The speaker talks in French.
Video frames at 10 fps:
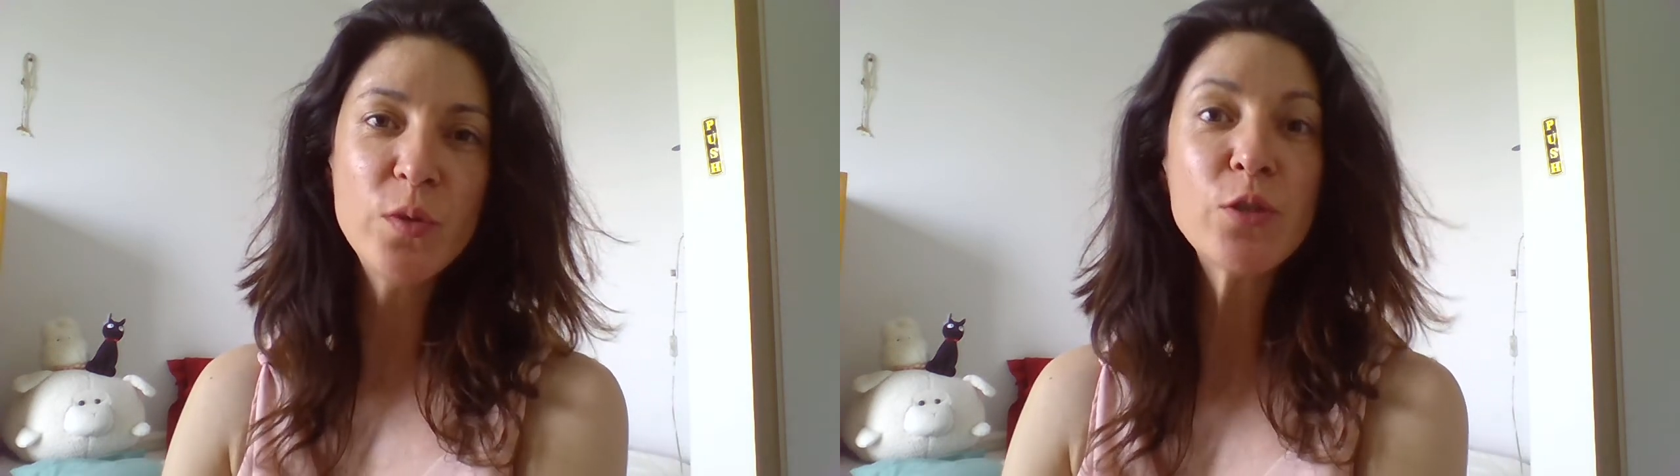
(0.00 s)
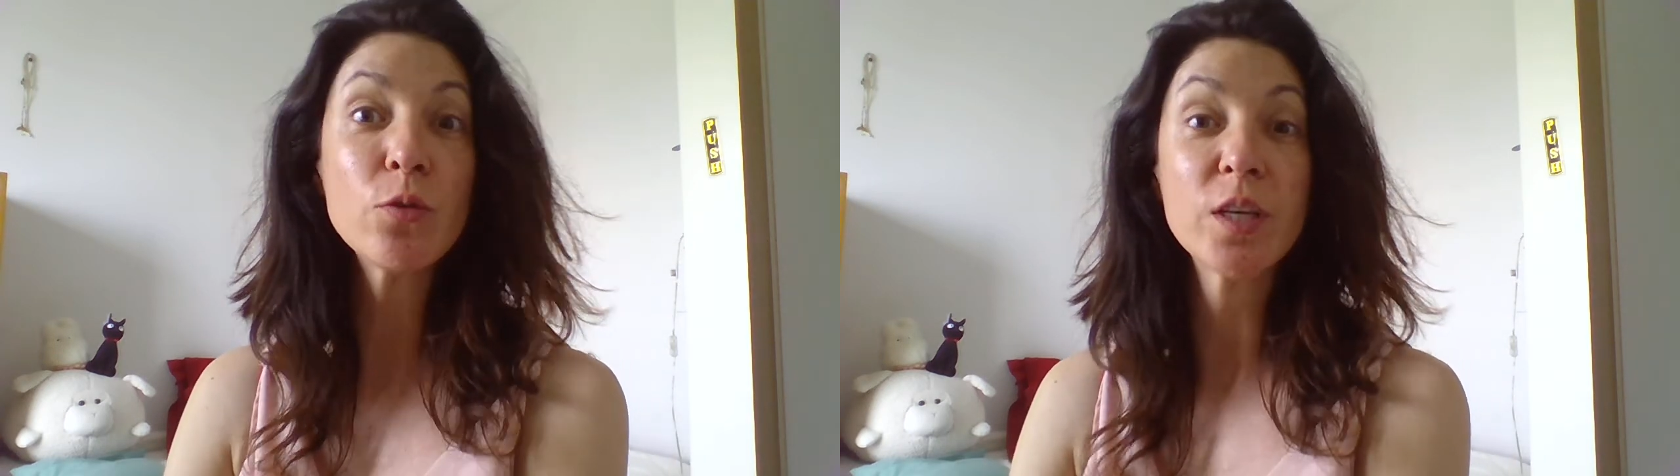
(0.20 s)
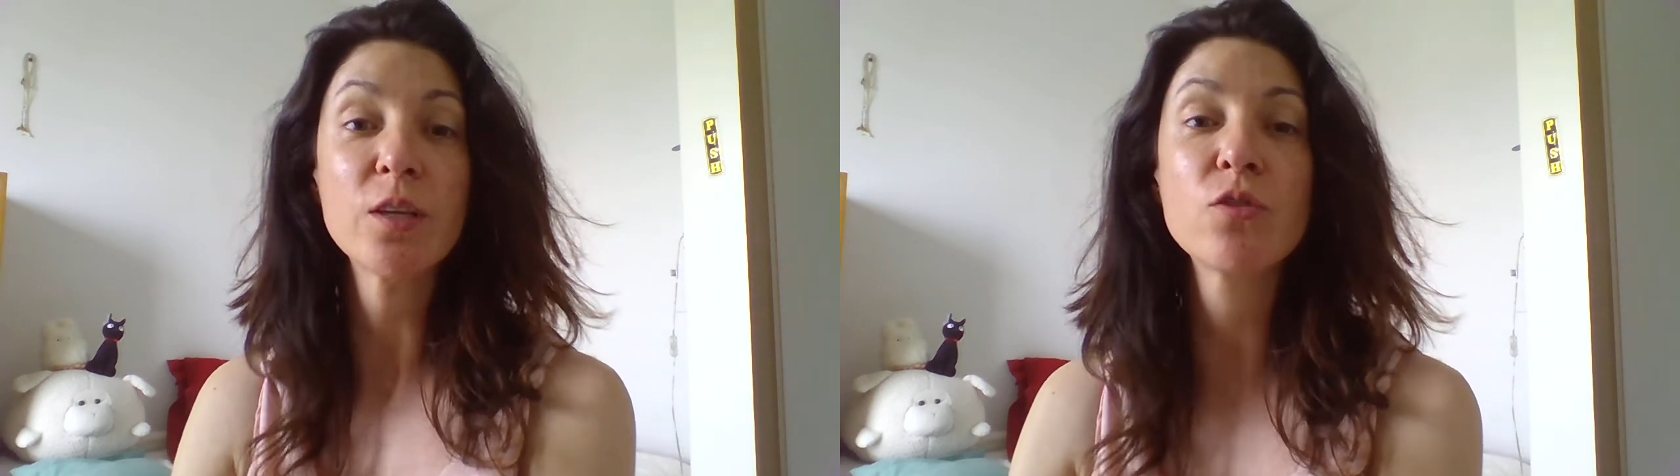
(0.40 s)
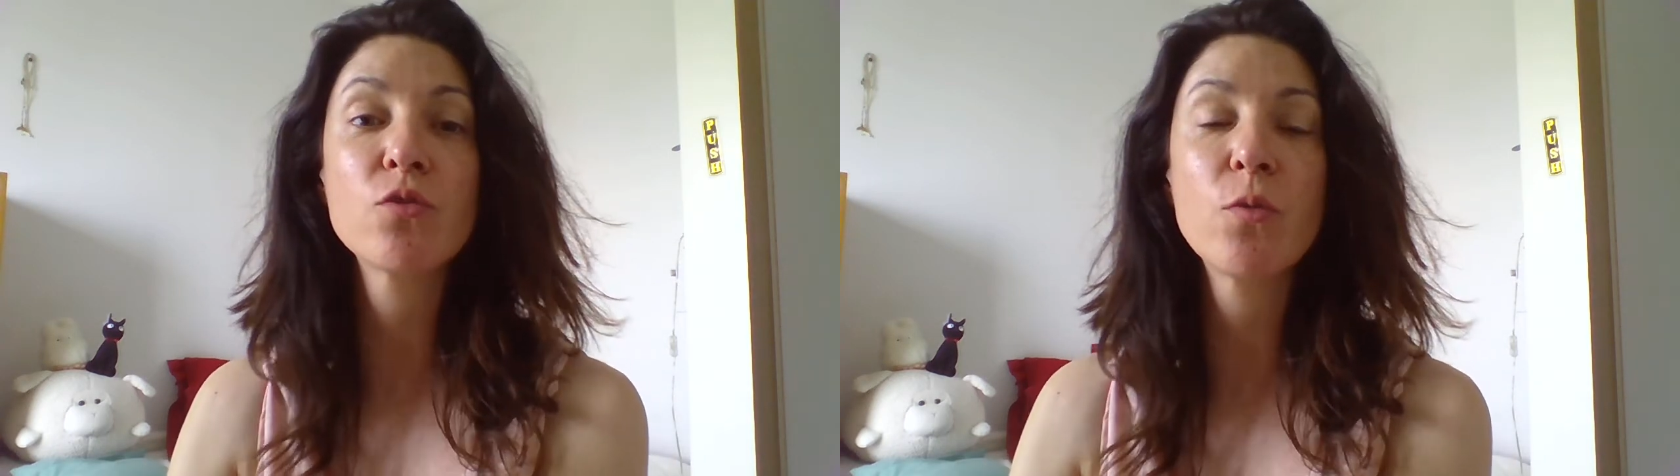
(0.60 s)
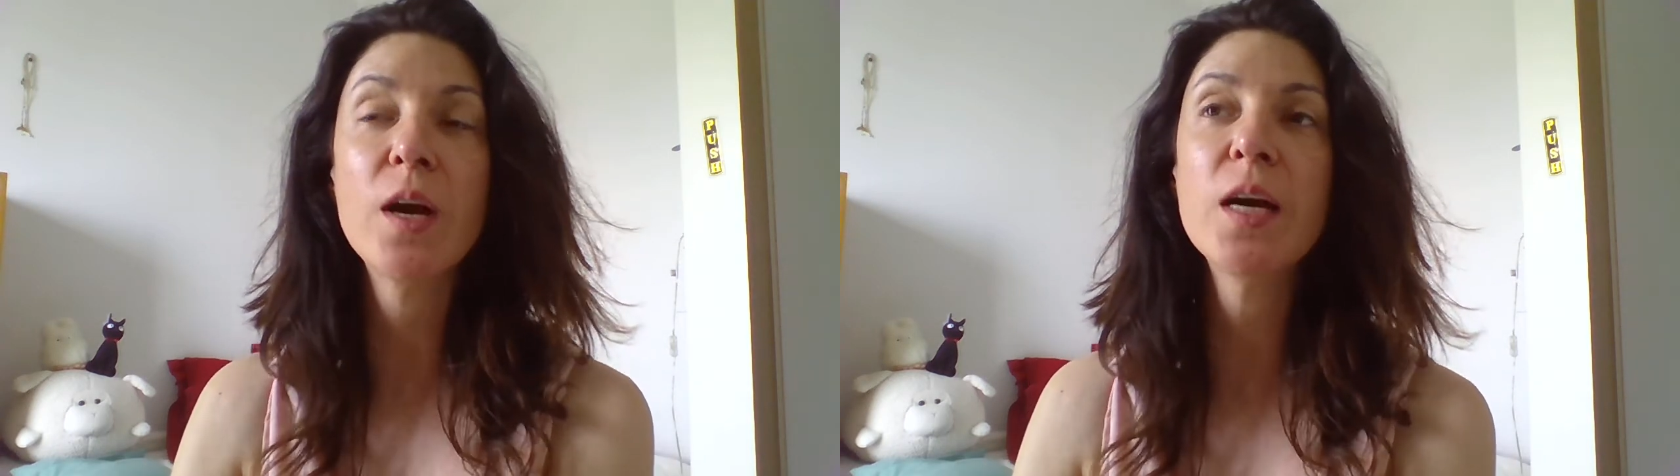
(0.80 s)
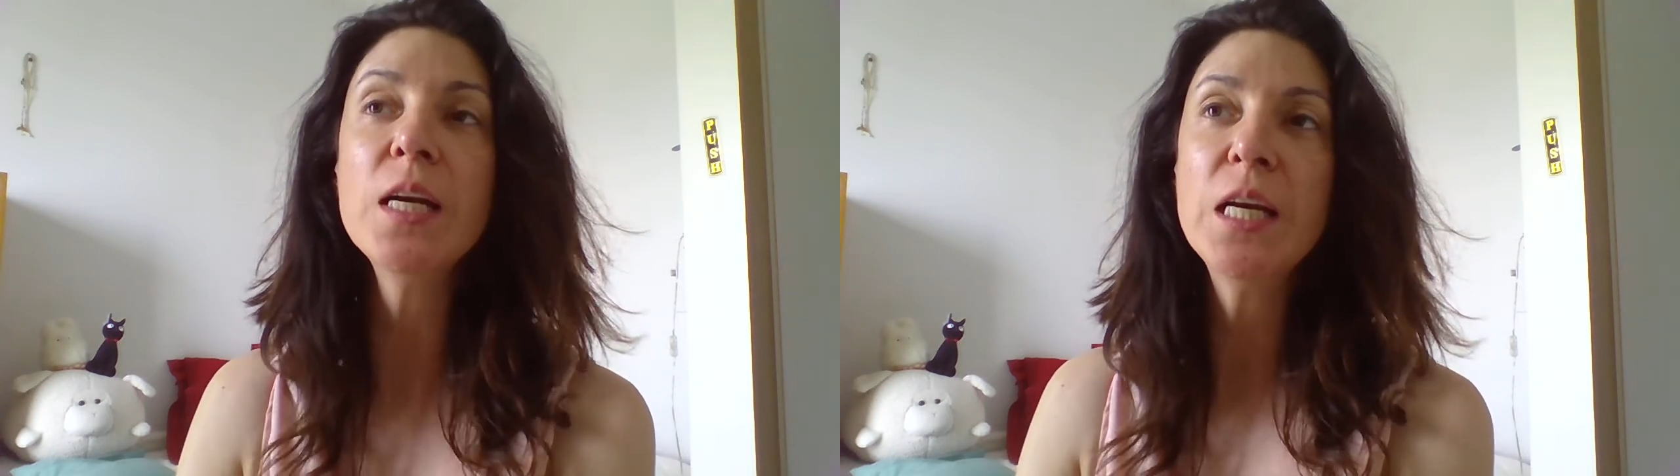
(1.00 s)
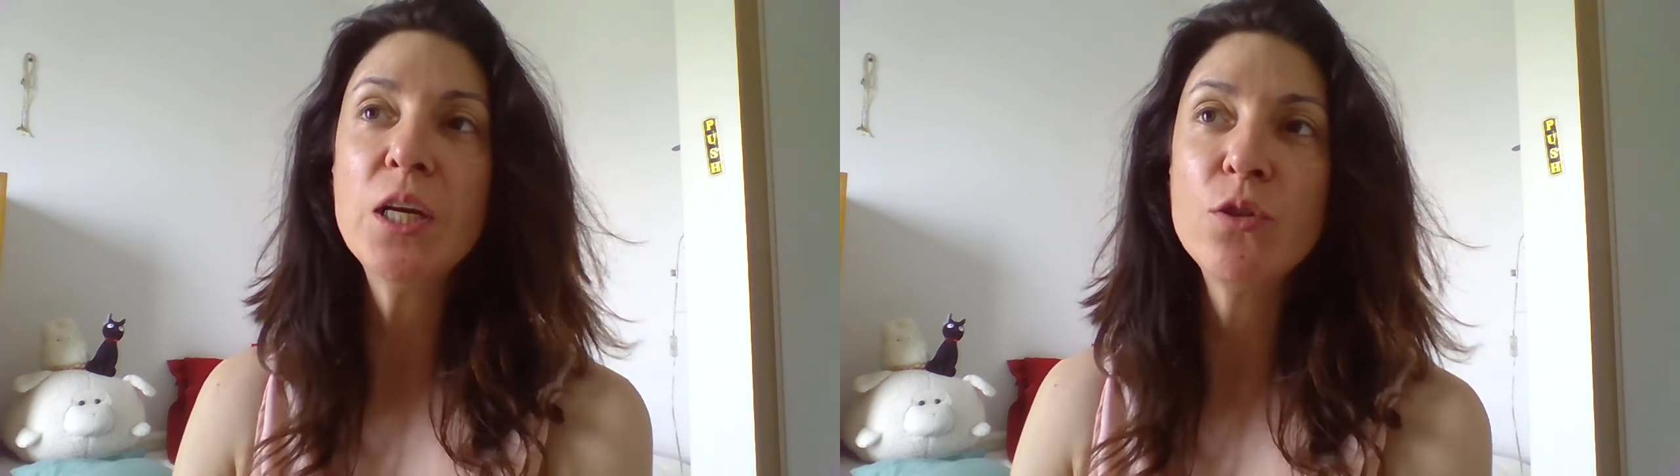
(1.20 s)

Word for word: 8 au 15 juin.